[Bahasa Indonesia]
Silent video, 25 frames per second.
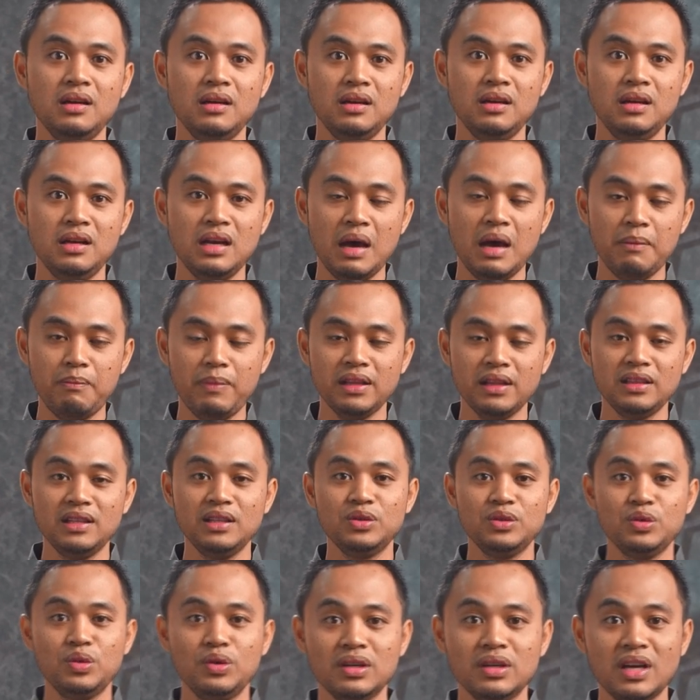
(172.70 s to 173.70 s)
dapat
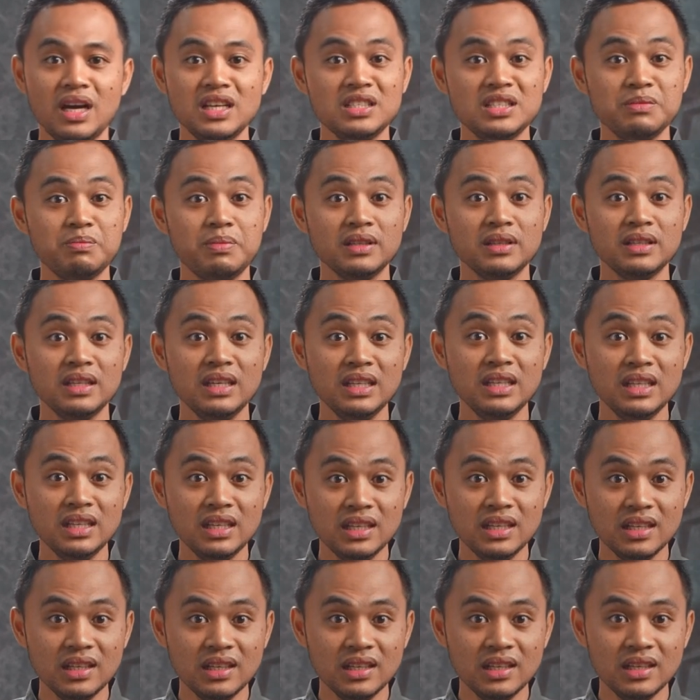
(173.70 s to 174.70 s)
diturunkan seperti ini
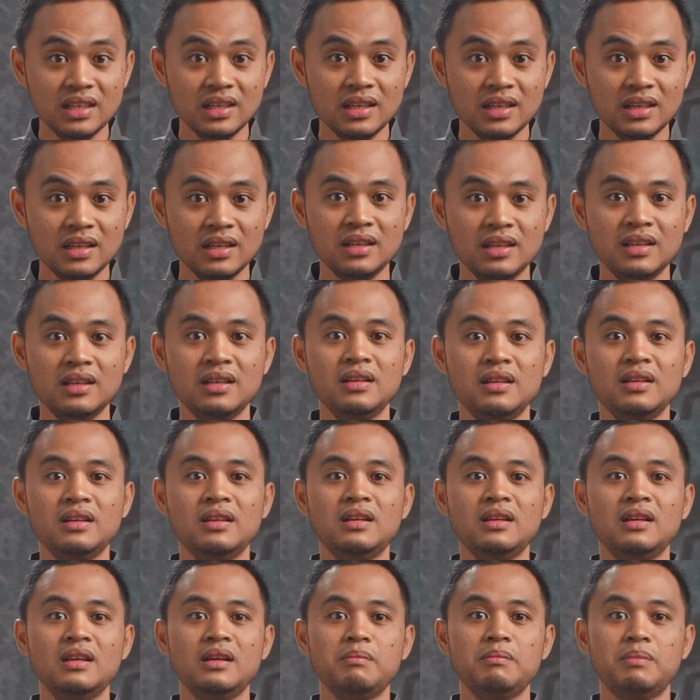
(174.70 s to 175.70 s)
nih.
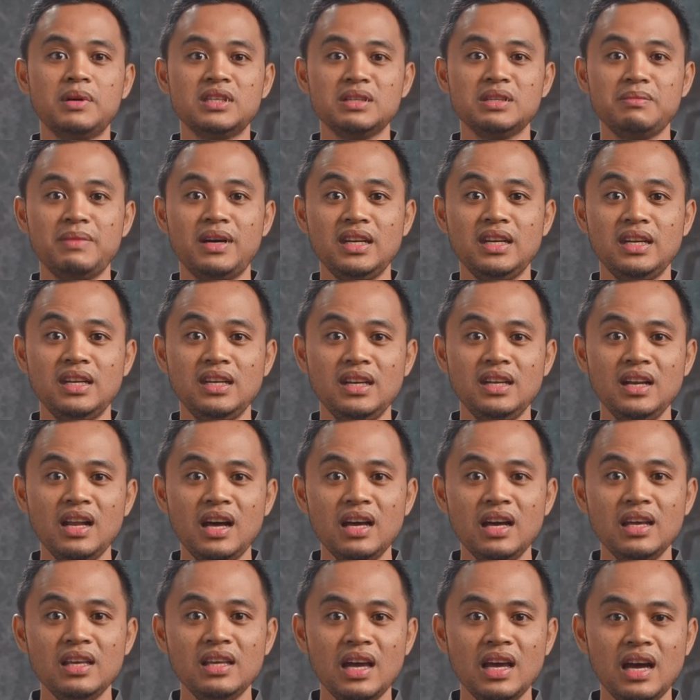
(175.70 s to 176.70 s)
Persamaan
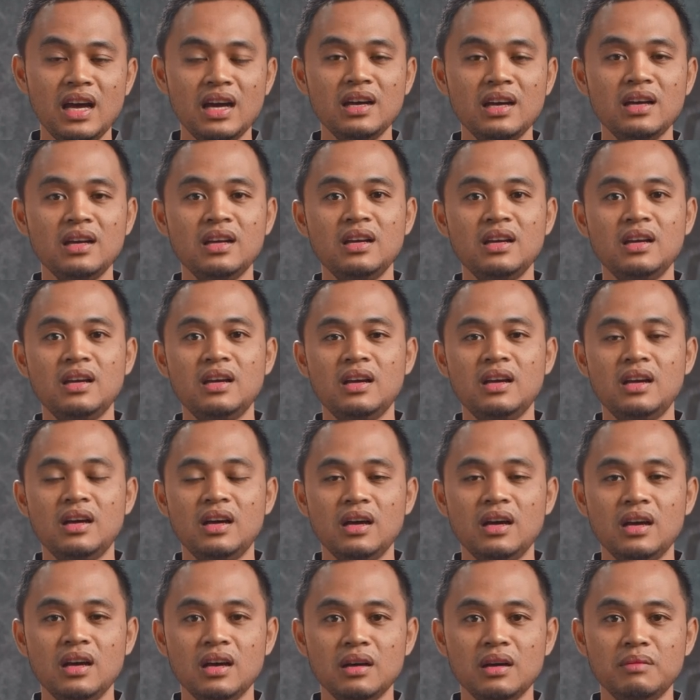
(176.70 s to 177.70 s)
inilah yang
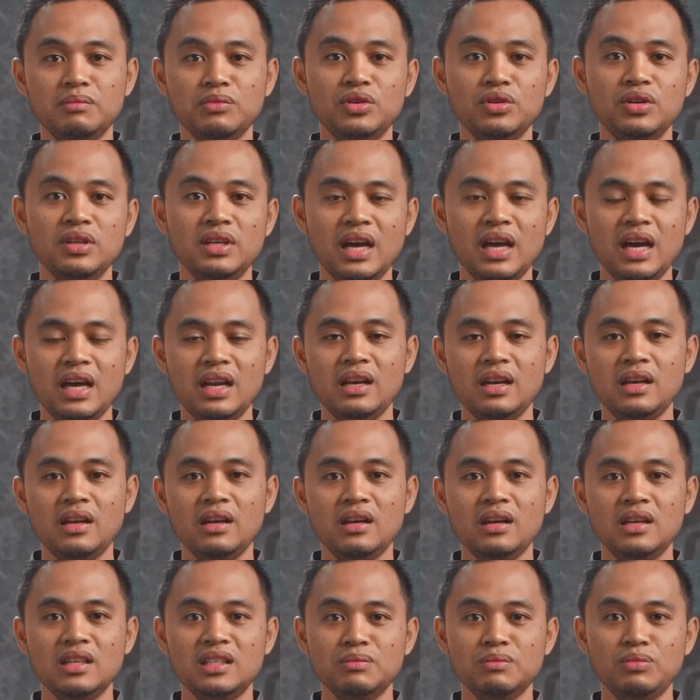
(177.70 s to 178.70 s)

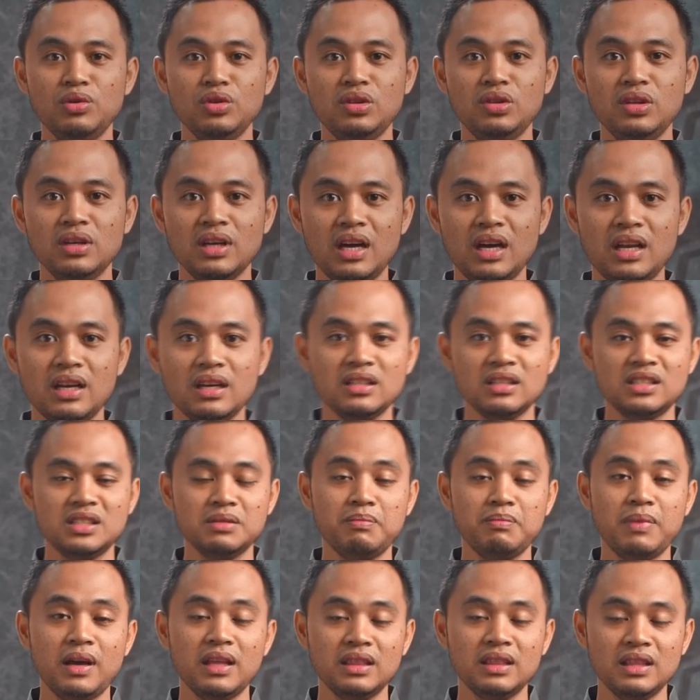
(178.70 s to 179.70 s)
kemudian disebut dengan
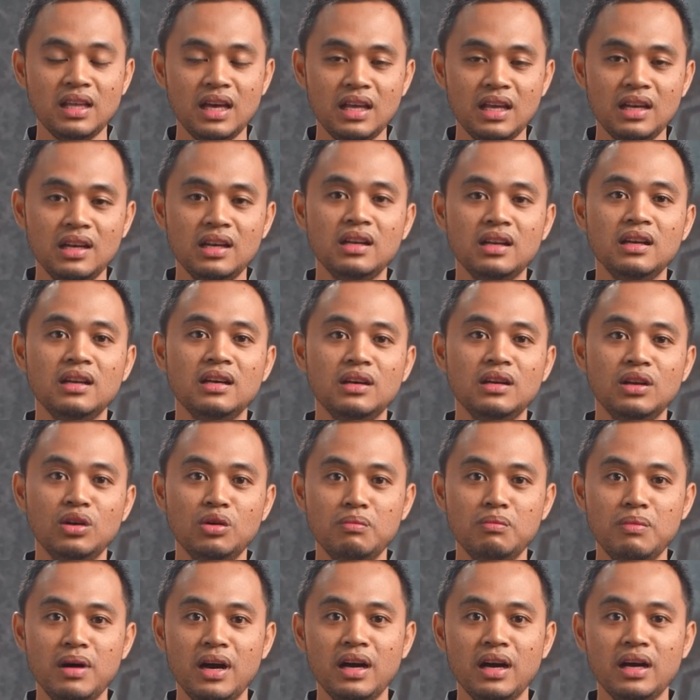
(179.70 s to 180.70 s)
kecepatan
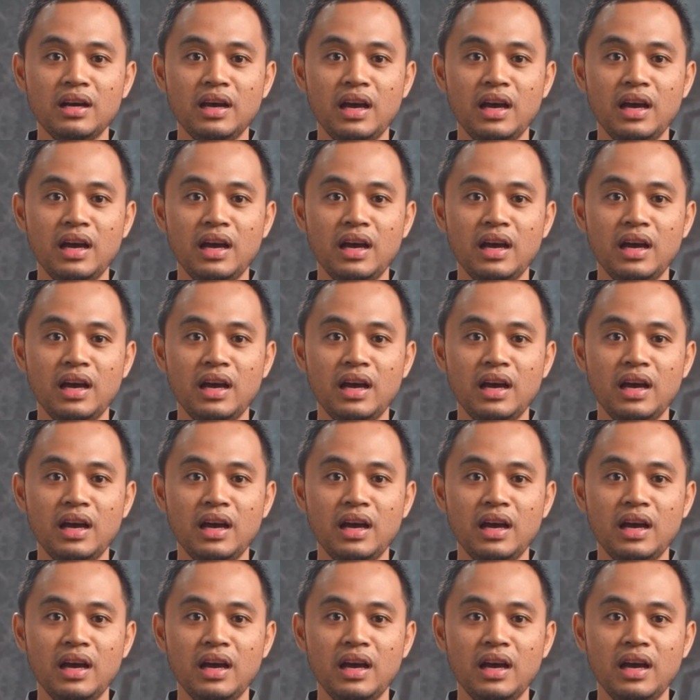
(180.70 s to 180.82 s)
gelombang